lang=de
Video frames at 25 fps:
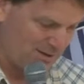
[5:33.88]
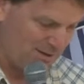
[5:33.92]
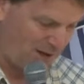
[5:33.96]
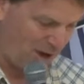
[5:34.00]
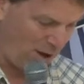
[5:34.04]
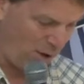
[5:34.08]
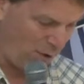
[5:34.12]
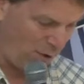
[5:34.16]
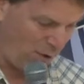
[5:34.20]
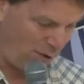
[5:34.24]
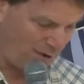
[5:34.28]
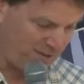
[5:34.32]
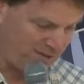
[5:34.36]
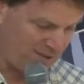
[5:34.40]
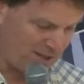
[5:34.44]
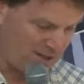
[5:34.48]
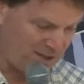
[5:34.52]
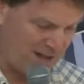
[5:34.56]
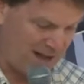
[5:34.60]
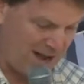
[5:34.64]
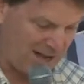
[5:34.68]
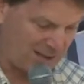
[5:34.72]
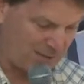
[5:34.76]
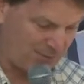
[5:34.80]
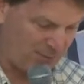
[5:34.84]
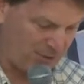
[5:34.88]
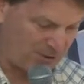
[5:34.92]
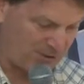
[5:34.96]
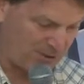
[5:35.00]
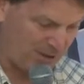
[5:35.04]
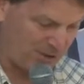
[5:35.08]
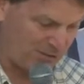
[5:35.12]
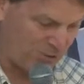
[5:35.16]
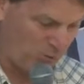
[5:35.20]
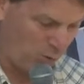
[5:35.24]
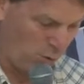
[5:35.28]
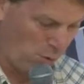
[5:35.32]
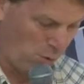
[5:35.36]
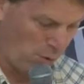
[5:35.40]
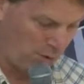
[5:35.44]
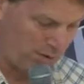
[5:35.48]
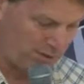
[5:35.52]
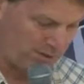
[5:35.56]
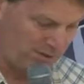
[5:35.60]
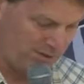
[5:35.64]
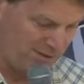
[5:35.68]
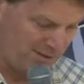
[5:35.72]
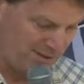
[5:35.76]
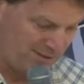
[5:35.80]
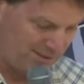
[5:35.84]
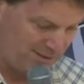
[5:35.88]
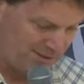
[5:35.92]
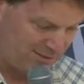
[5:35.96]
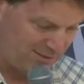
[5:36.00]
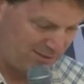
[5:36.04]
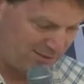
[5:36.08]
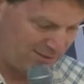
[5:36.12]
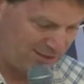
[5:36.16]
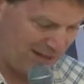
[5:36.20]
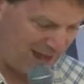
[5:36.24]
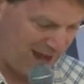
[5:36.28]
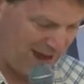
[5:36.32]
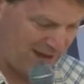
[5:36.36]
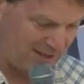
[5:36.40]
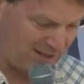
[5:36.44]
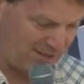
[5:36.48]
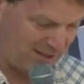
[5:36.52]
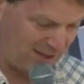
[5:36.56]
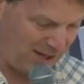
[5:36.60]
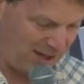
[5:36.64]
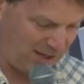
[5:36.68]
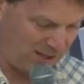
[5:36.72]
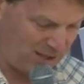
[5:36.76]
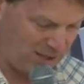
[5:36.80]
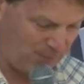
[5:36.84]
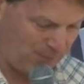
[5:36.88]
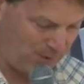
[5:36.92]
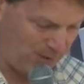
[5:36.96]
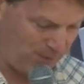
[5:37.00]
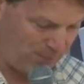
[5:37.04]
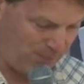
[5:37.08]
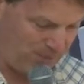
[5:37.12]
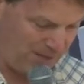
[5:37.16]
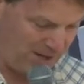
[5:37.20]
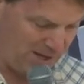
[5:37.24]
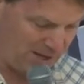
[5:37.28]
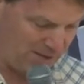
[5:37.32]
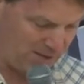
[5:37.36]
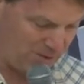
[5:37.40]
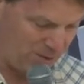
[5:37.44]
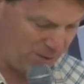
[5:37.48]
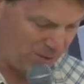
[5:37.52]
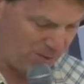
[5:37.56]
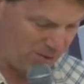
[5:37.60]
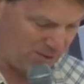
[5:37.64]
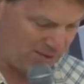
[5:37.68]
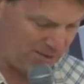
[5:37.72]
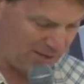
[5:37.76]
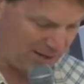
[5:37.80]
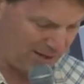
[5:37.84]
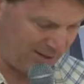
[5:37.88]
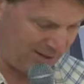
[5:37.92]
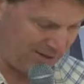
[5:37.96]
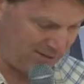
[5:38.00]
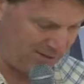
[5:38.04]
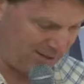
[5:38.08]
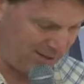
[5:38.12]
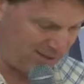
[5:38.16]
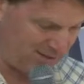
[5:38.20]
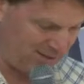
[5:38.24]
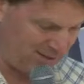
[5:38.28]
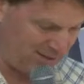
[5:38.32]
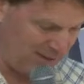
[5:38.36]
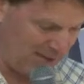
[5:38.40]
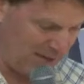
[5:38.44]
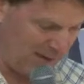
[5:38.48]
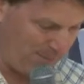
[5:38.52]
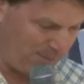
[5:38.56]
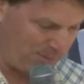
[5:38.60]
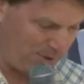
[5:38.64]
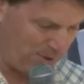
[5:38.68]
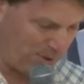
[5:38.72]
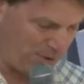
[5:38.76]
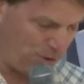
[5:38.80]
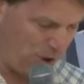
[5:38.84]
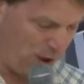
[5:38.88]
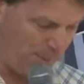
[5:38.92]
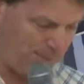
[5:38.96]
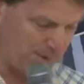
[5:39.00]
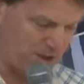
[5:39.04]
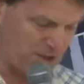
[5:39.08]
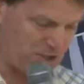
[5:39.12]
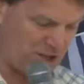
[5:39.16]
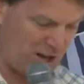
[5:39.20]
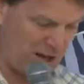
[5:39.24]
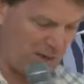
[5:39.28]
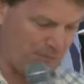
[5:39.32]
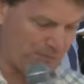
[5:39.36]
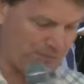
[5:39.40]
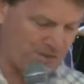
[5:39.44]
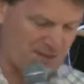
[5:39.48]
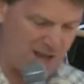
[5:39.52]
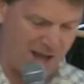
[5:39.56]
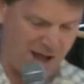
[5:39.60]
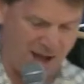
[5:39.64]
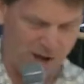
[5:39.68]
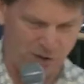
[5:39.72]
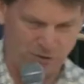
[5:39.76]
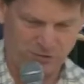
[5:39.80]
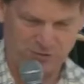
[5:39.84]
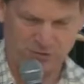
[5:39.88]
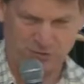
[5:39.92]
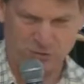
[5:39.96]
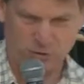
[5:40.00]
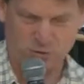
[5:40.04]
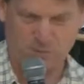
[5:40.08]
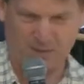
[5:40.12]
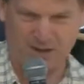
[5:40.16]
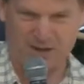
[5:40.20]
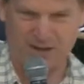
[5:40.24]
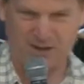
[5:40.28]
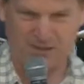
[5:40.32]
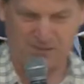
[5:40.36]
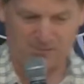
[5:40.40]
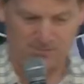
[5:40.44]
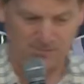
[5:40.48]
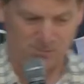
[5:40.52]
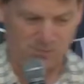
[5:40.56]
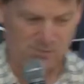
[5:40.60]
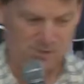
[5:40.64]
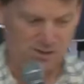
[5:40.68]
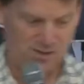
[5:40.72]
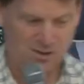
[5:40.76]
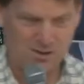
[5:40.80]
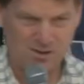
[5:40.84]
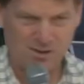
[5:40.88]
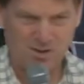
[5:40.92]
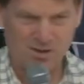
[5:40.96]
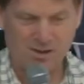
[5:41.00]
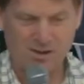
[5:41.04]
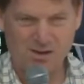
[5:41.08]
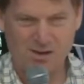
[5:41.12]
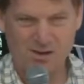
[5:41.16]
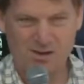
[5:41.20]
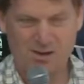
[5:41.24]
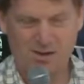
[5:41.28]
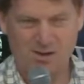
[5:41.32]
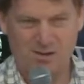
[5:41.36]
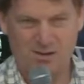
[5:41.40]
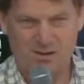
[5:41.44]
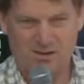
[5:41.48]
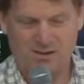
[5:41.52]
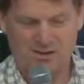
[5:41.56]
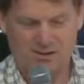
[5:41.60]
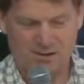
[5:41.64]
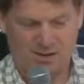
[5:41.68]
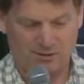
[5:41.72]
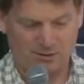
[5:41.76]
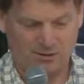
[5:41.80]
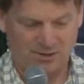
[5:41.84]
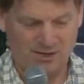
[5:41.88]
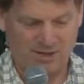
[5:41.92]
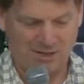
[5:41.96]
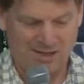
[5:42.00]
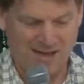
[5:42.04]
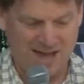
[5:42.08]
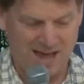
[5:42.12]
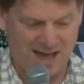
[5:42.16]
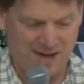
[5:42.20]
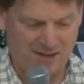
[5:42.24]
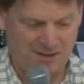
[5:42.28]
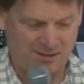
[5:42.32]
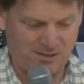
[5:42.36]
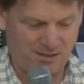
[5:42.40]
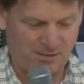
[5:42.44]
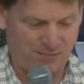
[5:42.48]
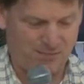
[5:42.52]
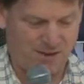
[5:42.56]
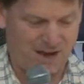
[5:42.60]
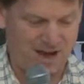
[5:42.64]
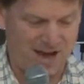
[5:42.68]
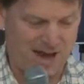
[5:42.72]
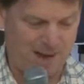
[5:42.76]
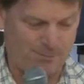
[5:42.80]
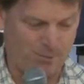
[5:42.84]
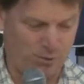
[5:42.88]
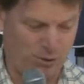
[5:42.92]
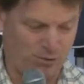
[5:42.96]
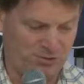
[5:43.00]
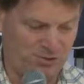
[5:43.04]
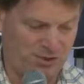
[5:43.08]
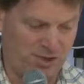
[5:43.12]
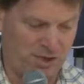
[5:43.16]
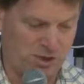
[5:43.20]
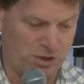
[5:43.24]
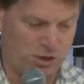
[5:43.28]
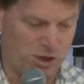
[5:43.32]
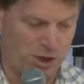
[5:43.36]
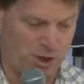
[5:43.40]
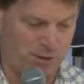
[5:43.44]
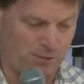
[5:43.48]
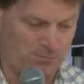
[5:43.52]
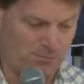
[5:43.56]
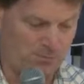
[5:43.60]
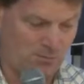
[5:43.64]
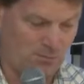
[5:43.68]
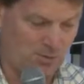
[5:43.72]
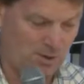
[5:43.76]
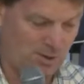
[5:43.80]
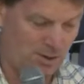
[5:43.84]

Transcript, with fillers: Der Hohe Senat wird ersucht, die dahingehende Verpflichtung der gesetzgebenden Körperschaften auszusprechen. Also die Klage, die verharmlost hier schon.